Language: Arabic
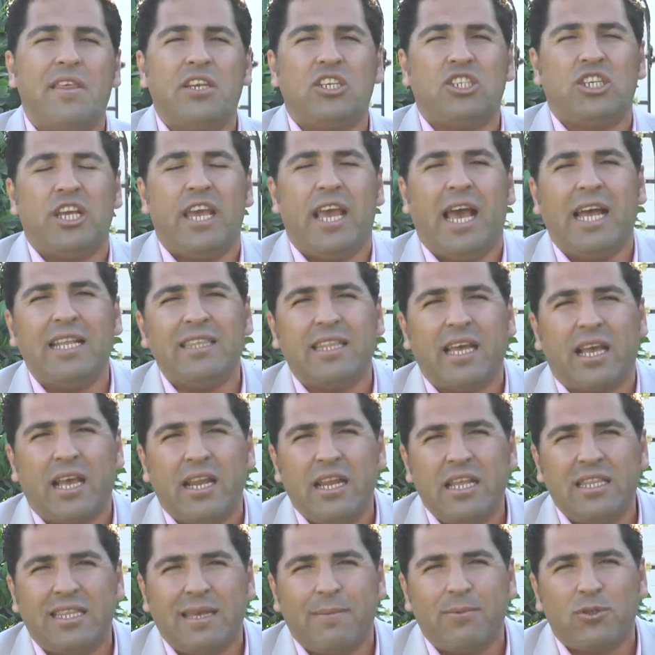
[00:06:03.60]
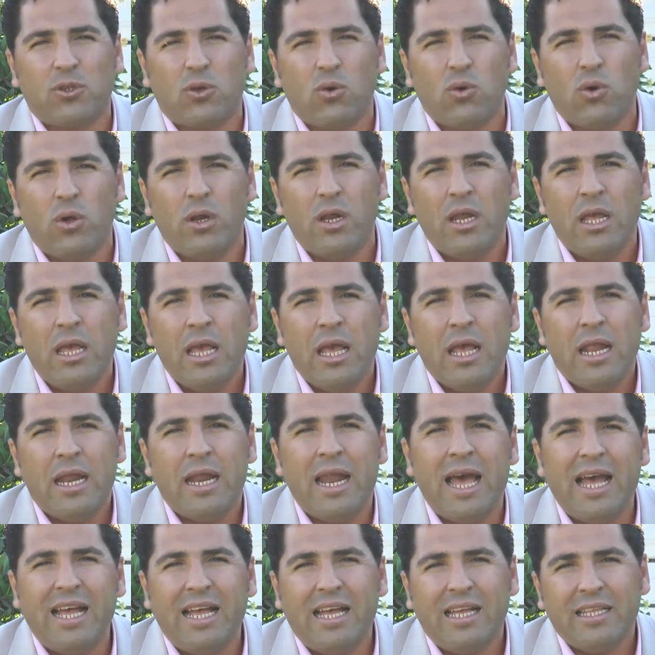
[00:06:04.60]
هذا الشيء عندك اللي انت بتقول
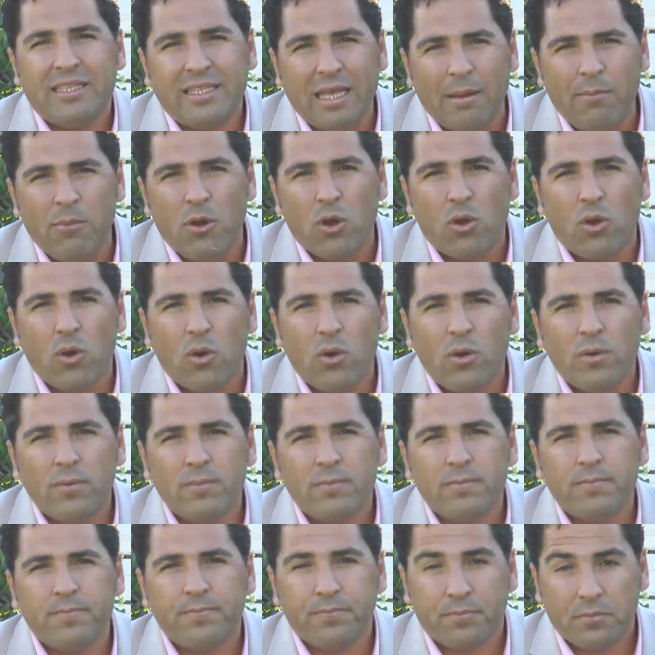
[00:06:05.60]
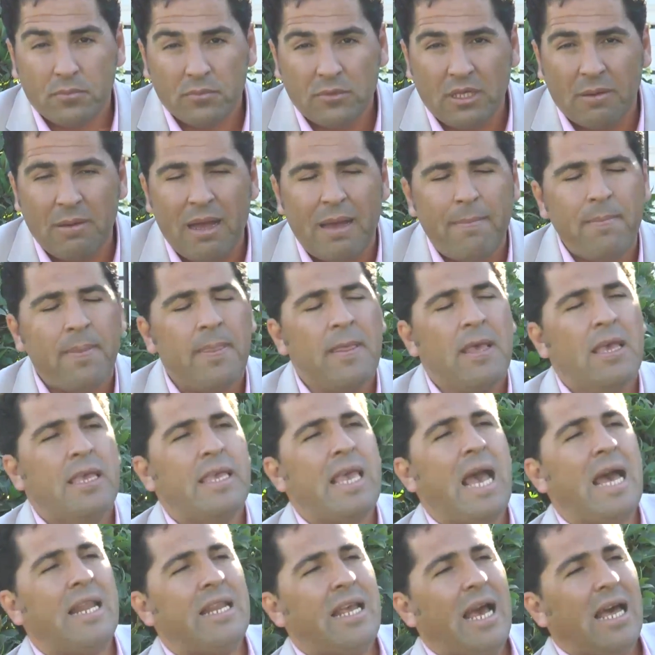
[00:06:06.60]
لا تملكه تمام
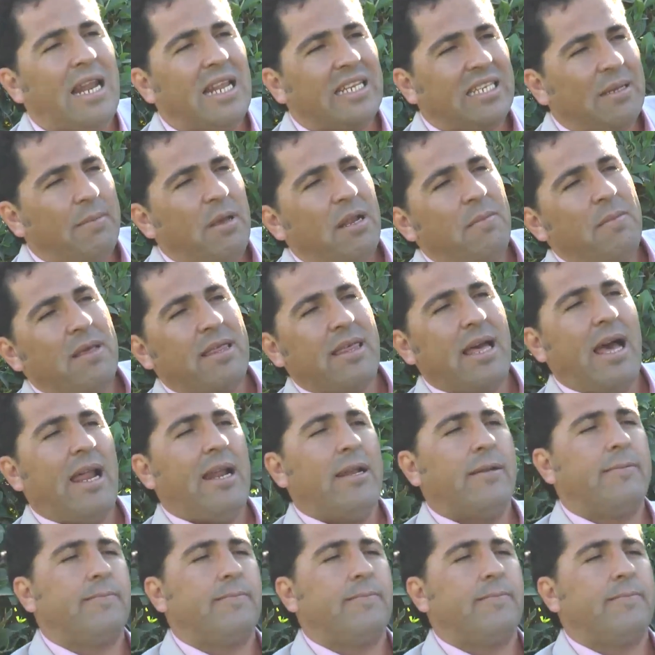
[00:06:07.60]
يعني على سبيل المثال